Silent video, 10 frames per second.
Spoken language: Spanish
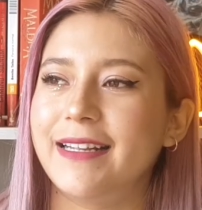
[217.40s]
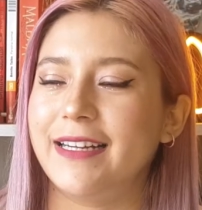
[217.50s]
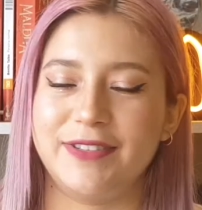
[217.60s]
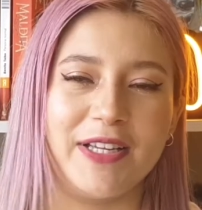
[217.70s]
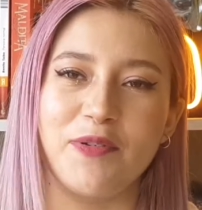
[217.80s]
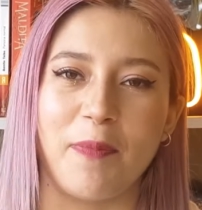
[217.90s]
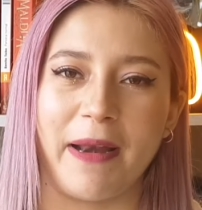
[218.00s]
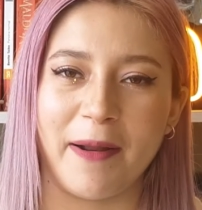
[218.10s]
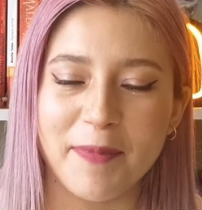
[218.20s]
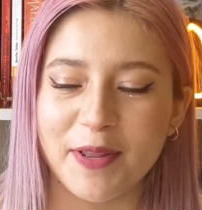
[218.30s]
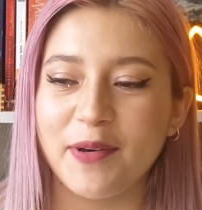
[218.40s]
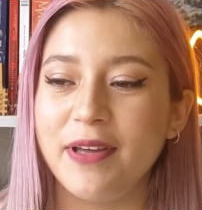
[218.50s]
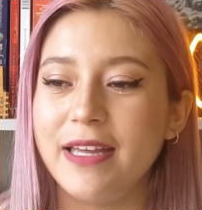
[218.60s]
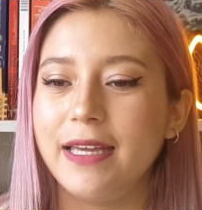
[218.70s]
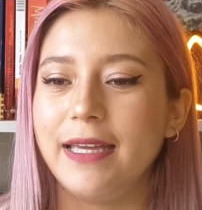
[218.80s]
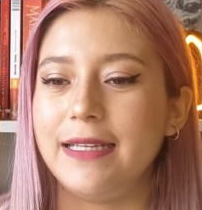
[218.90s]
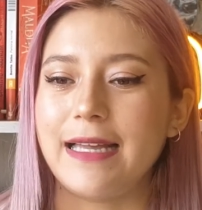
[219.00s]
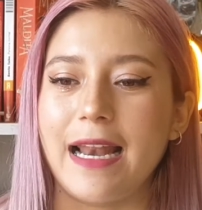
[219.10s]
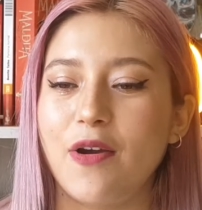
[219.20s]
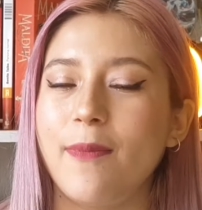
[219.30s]
o sea, súper rápido y
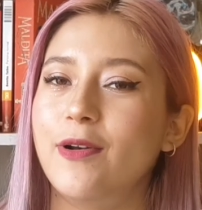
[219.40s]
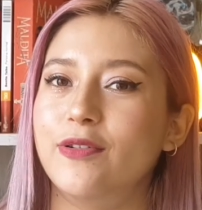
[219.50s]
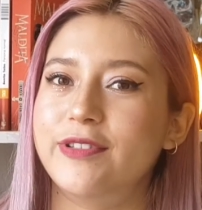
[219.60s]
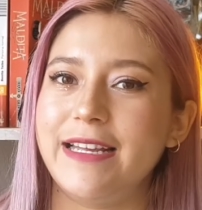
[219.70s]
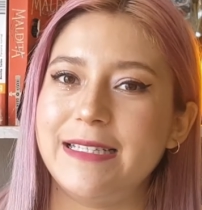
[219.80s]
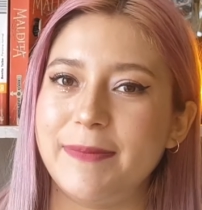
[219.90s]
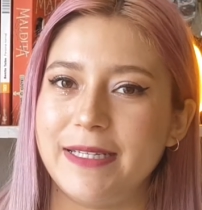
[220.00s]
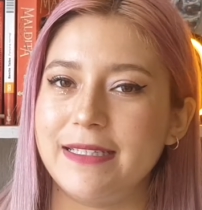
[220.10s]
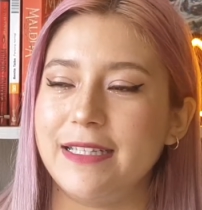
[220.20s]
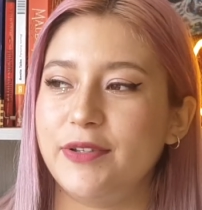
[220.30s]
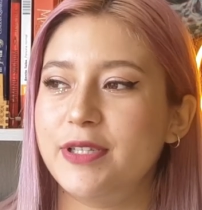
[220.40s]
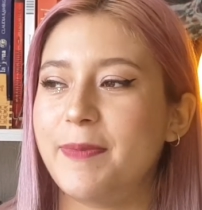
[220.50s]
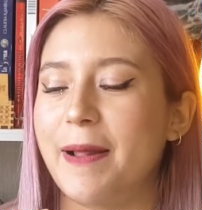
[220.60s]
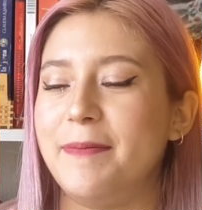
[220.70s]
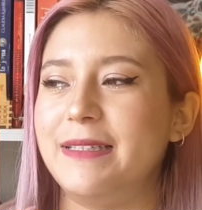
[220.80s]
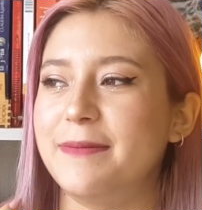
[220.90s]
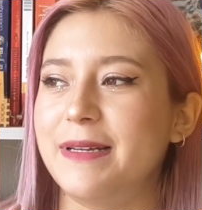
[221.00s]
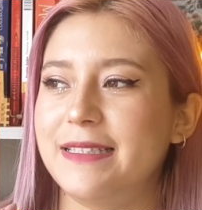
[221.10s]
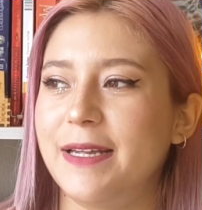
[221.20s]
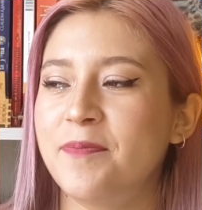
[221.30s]
sale como a los seis meses. Entonces para mí se
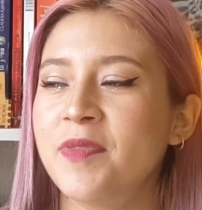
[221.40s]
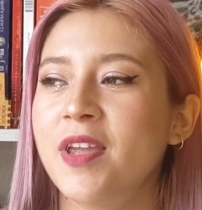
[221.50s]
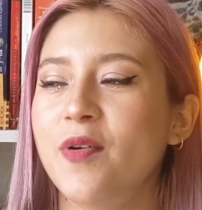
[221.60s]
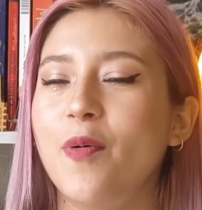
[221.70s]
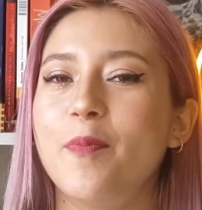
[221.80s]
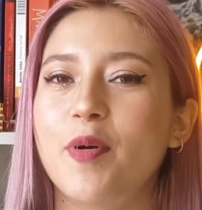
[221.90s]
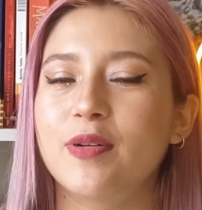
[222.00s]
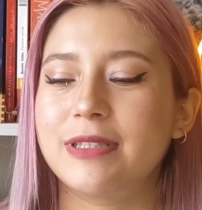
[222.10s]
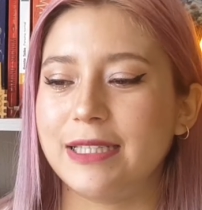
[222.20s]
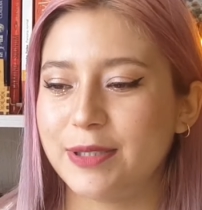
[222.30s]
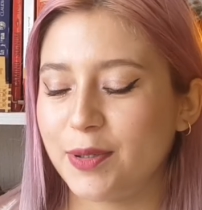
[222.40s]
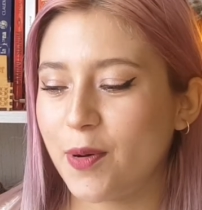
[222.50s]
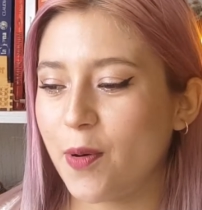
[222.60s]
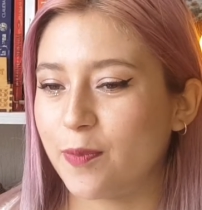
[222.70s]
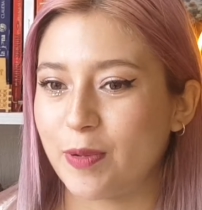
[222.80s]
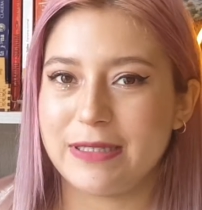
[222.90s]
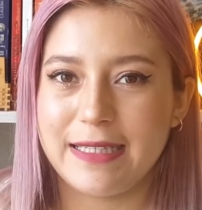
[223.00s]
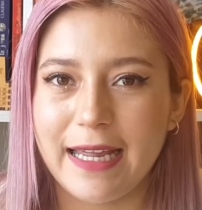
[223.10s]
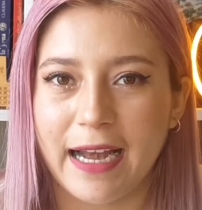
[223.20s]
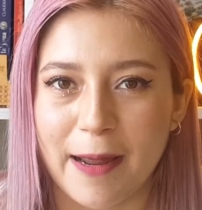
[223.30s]
me hace un proceso, pues
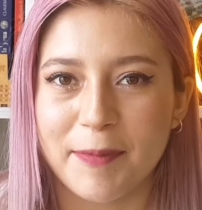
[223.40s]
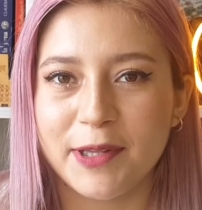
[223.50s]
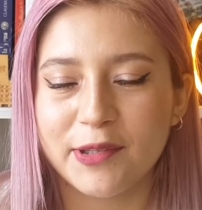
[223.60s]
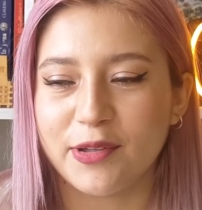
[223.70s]
sí, rápido